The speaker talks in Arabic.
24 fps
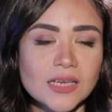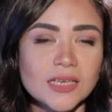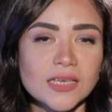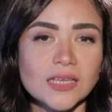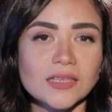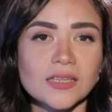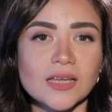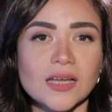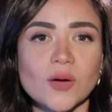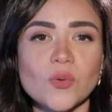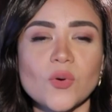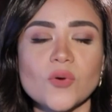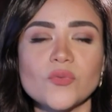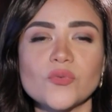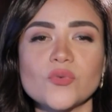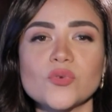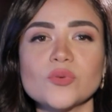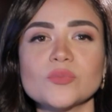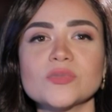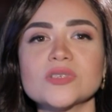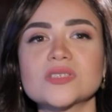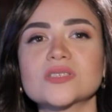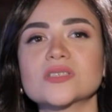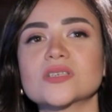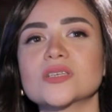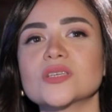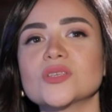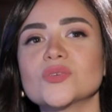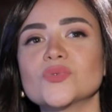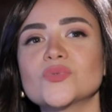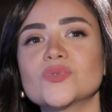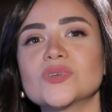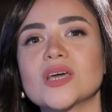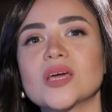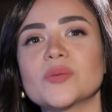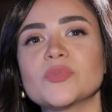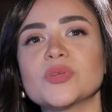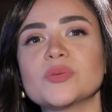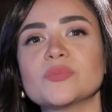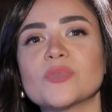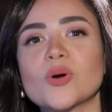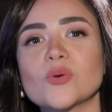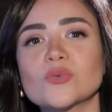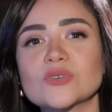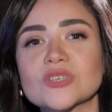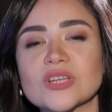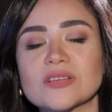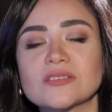يتخوف المصريون من
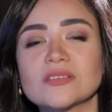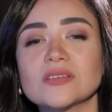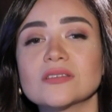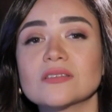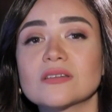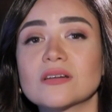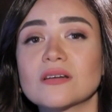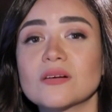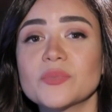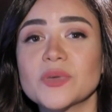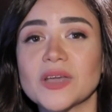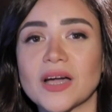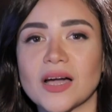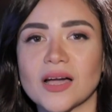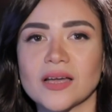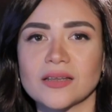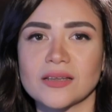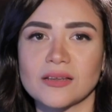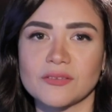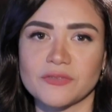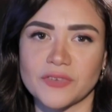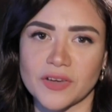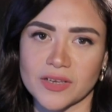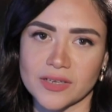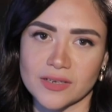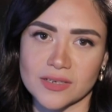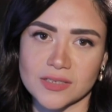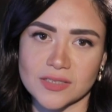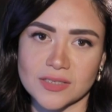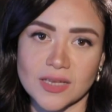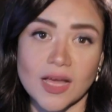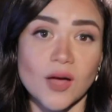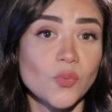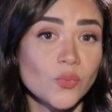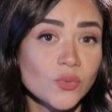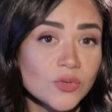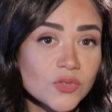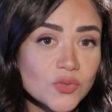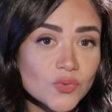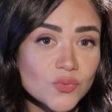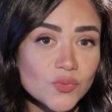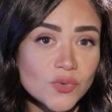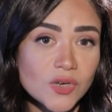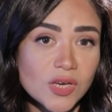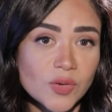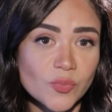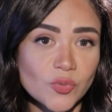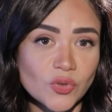موجة رابعة للفيروس أو
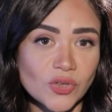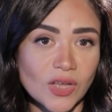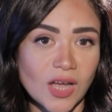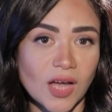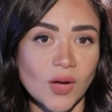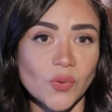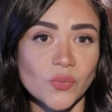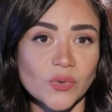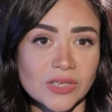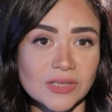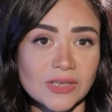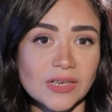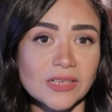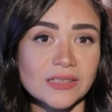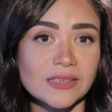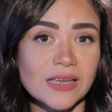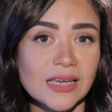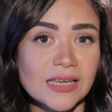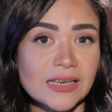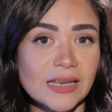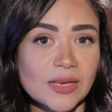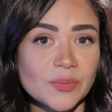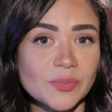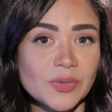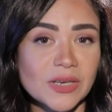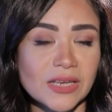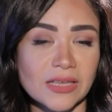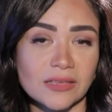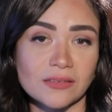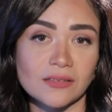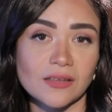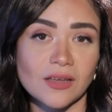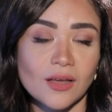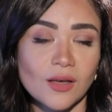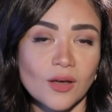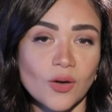وصول متحور دلتا إلى البلاد